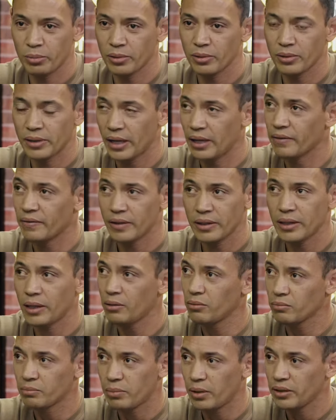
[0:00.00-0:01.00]
não tem. Falei,
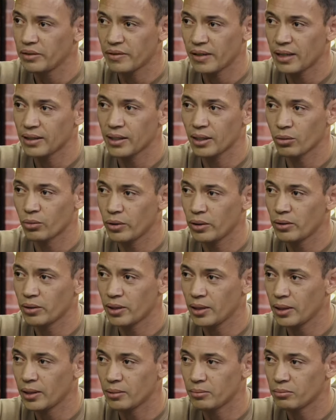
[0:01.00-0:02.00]
não, pode ficar tranquilo
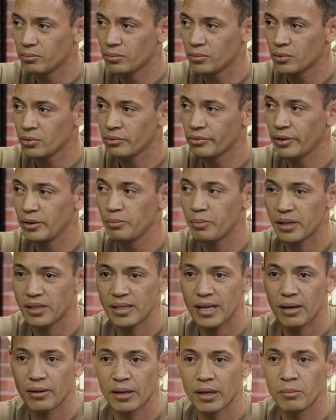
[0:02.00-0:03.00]
que não foi o
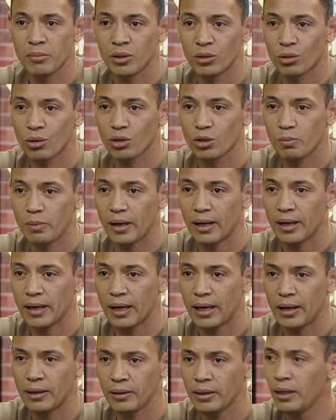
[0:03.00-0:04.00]
empresário quem me trouxe para
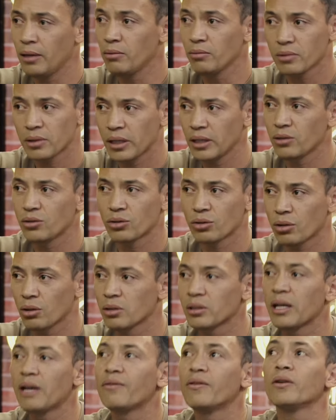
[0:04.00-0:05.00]
cá. Não, quem te
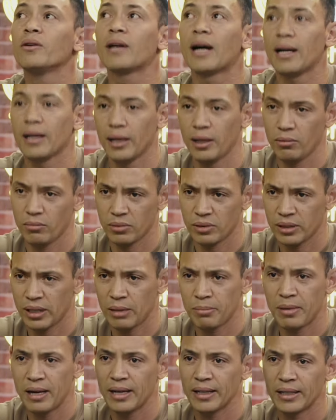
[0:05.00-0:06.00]
trouxe? Ah, foi o Carlão, que
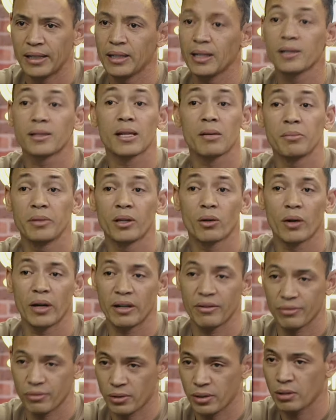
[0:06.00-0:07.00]
trabalha aqui. Nem sabia qual era a
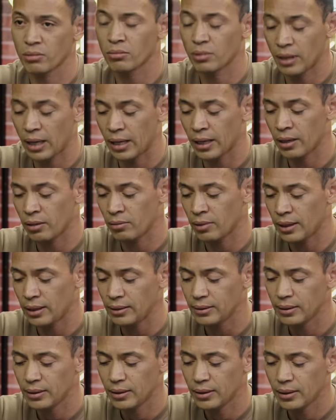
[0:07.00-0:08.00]
função sim. do Carlão lá.
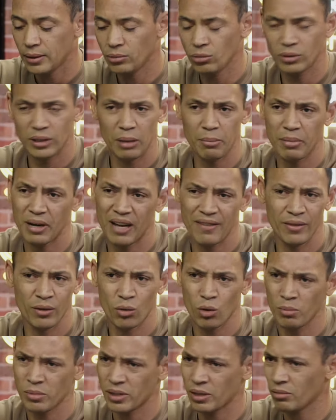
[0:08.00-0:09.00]
Não trabalhava em
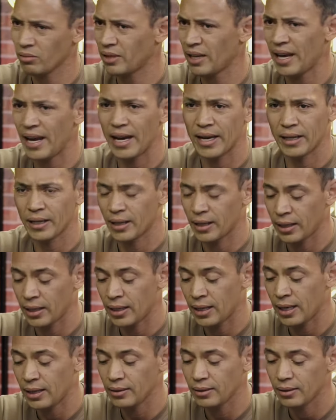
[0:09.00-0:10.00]
comissão técnica nem
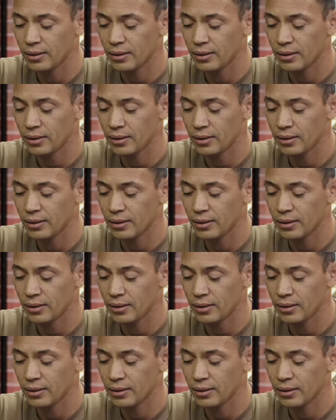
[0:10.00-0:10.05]
nada.